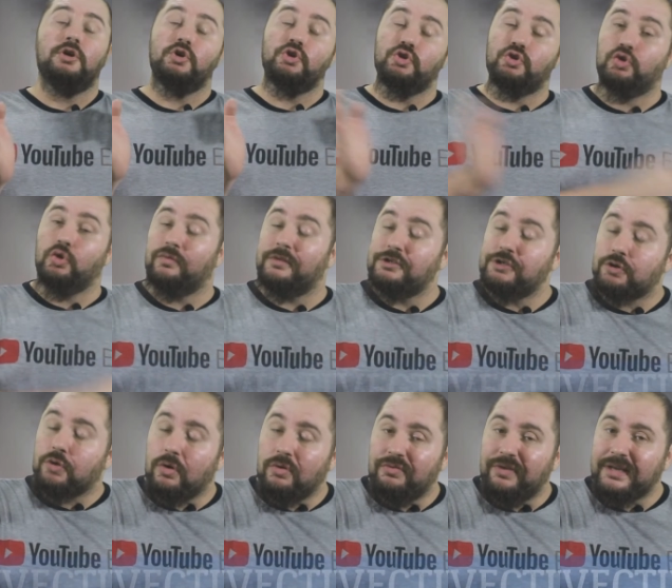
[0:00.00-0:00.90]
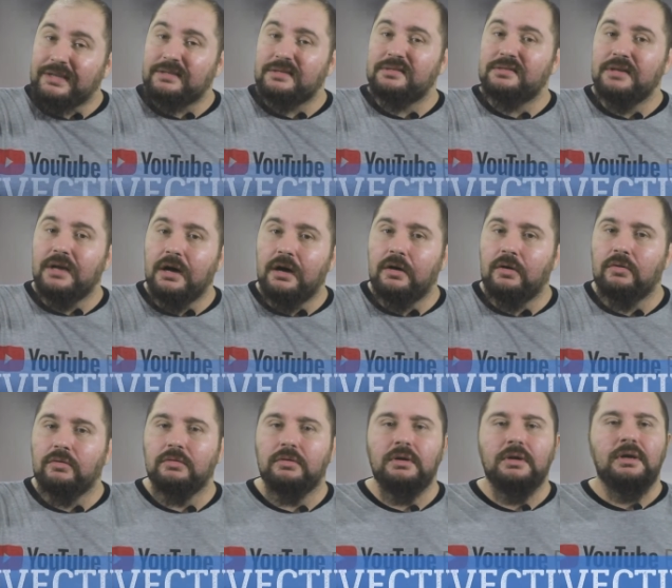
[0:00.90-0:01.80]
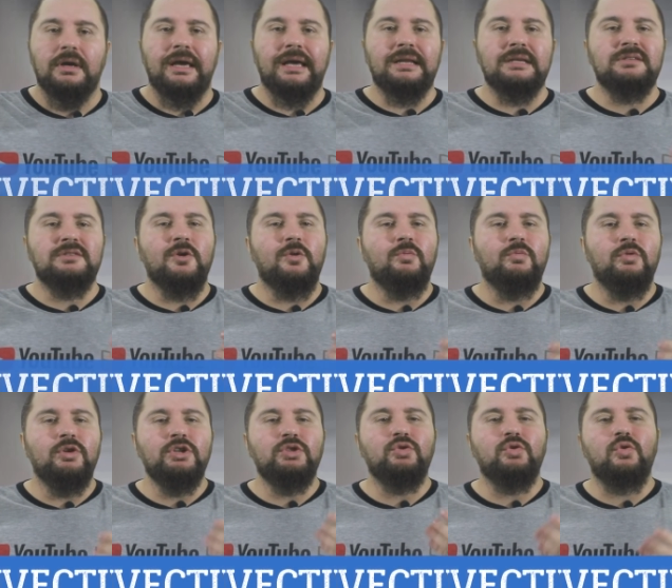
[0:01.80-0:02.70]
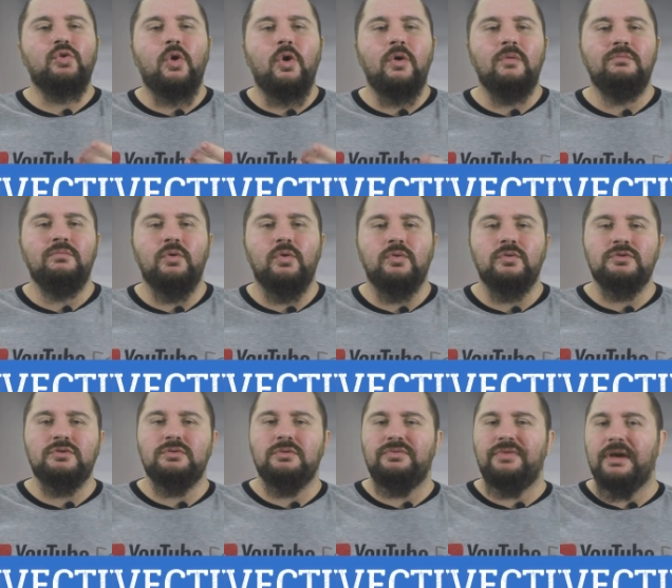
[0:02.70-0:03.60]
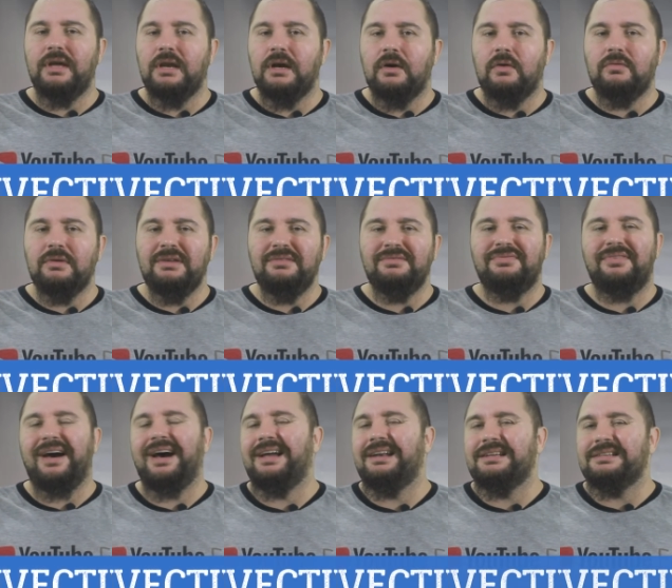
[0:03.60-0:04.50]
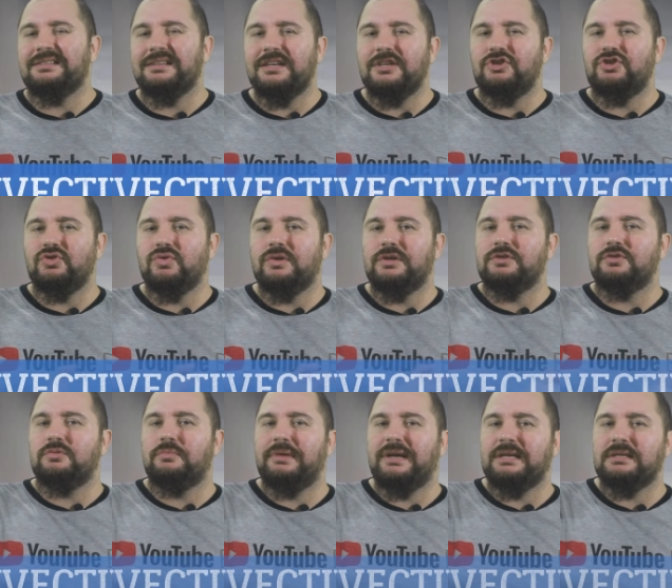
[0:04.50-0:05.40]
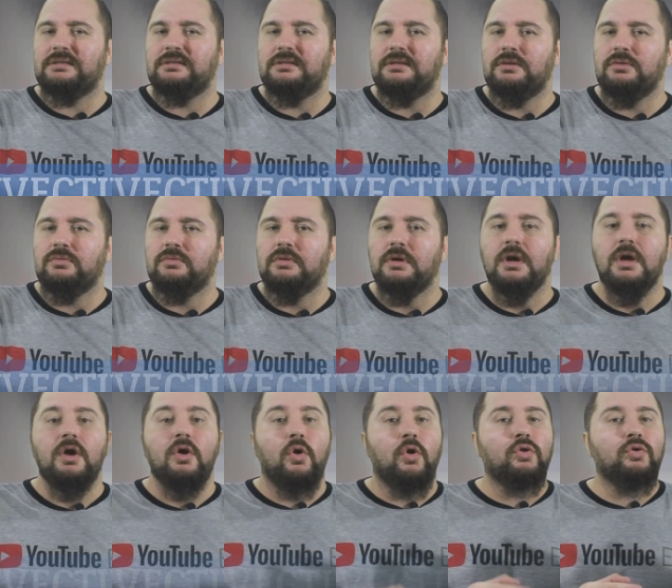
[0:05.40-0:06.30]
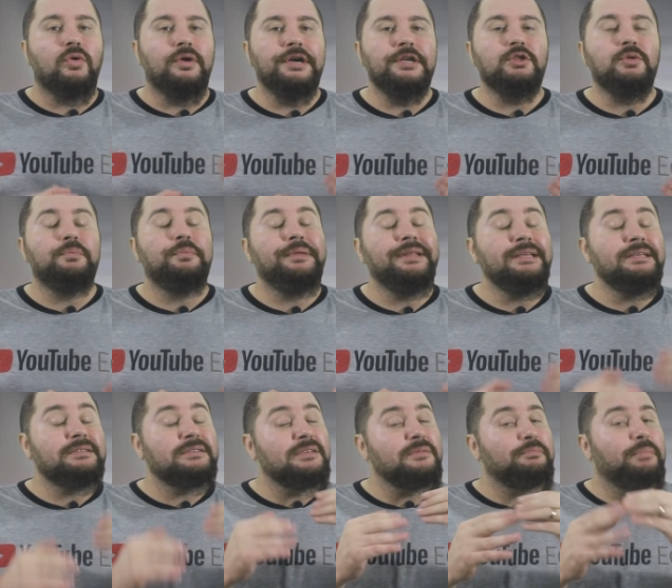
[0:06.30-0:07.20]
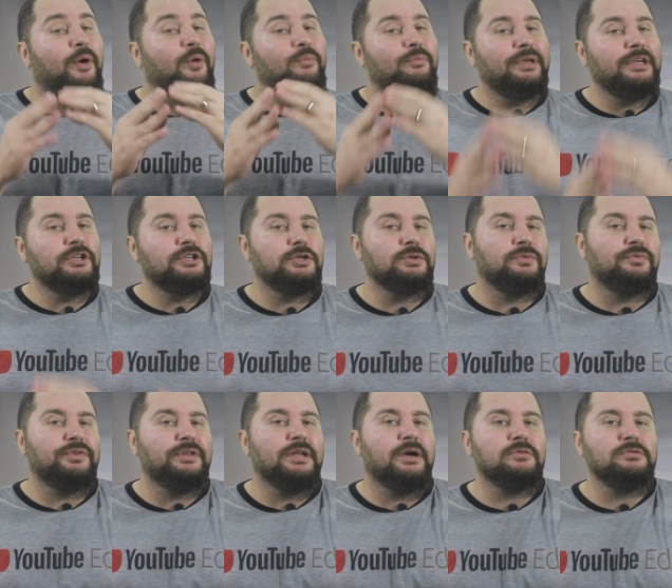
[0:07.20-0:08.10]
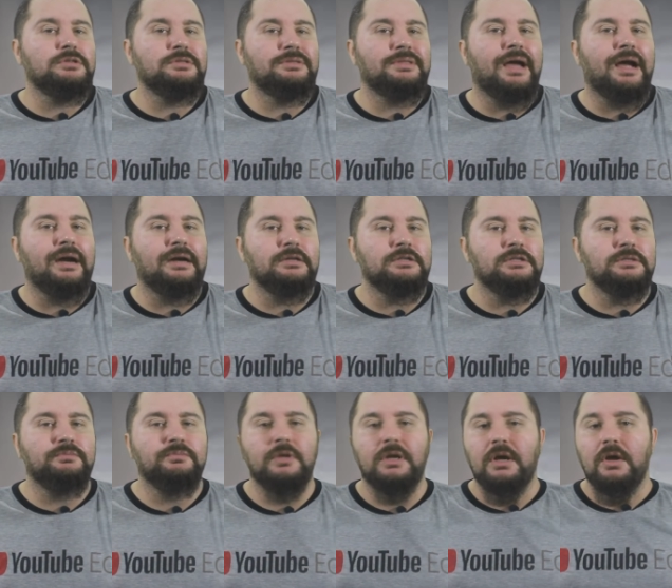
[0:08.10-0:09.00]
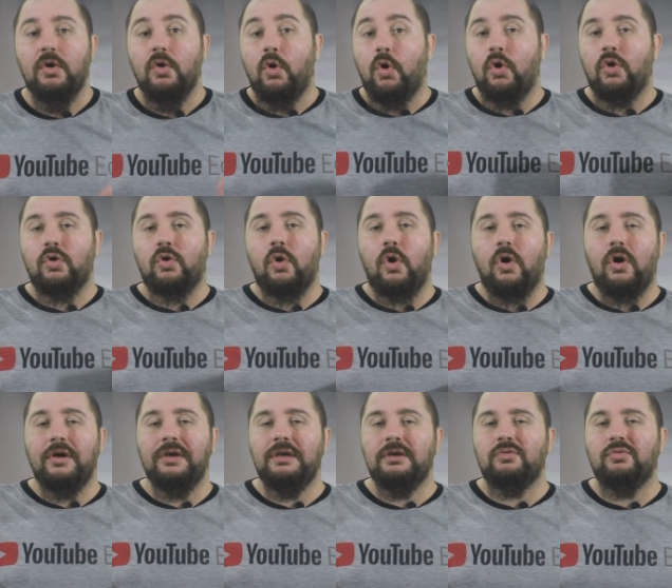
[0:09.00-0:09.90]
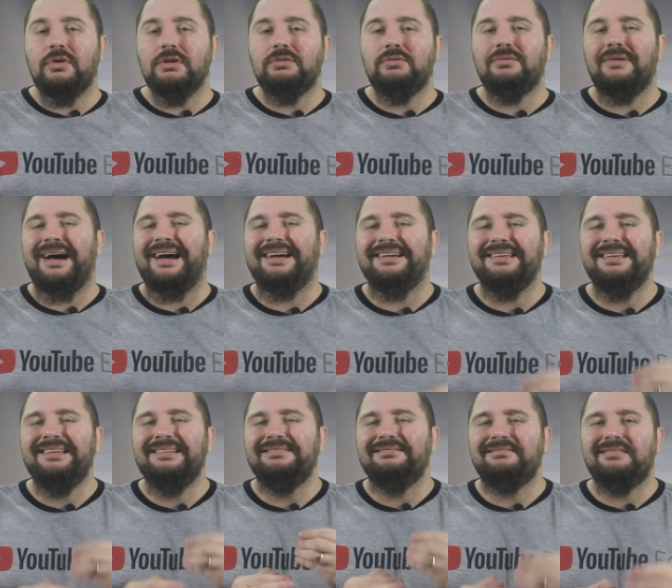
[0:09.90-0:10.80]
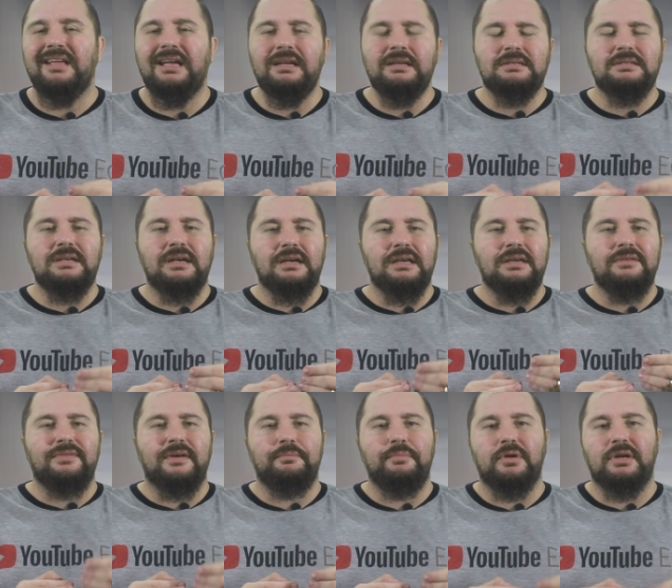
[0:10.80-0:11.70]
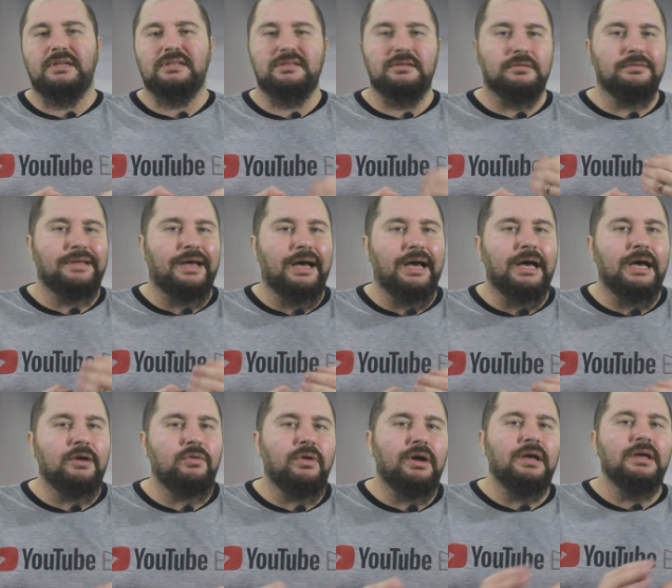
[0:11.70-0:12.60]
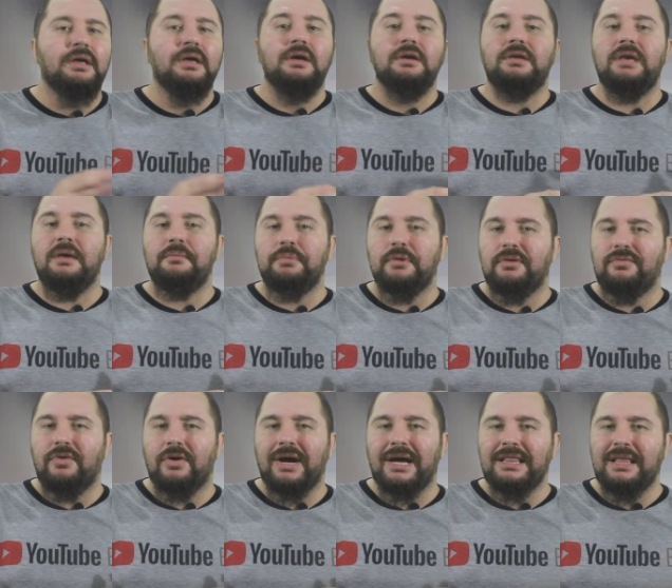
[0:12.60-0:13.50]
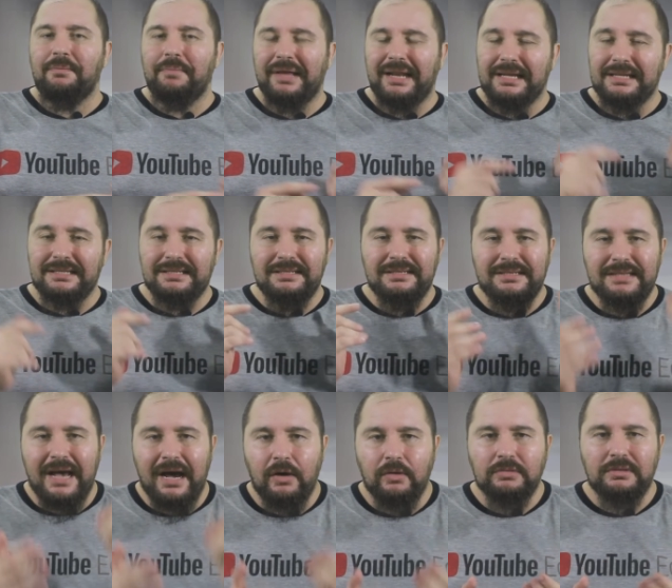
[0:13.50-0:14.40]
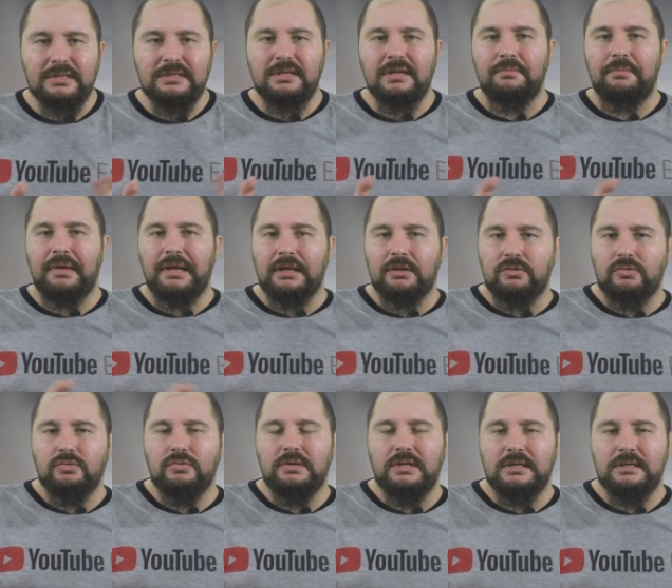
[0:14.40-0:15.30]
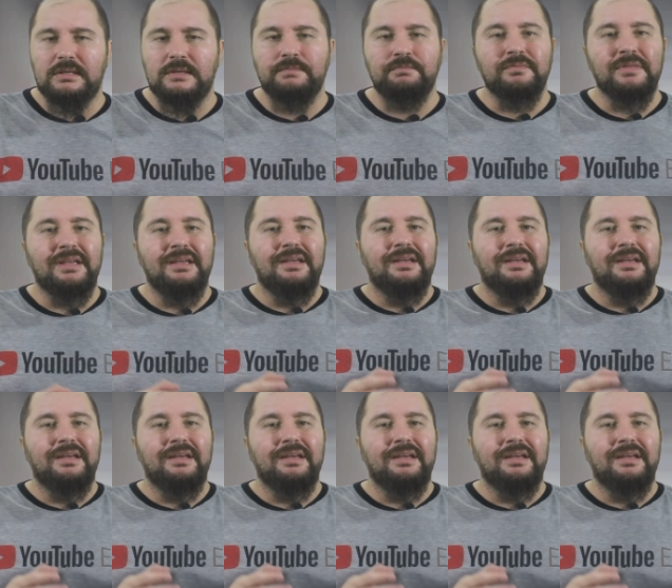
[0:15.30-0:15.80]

Chuvas de convecção, elas são muito comuns no verão em várias regiões do Brasil, ocorrendo principalmente no final de tarde. Ocorrem quando há intensa evaporação da água, que é provocada pelas altas temperaturas.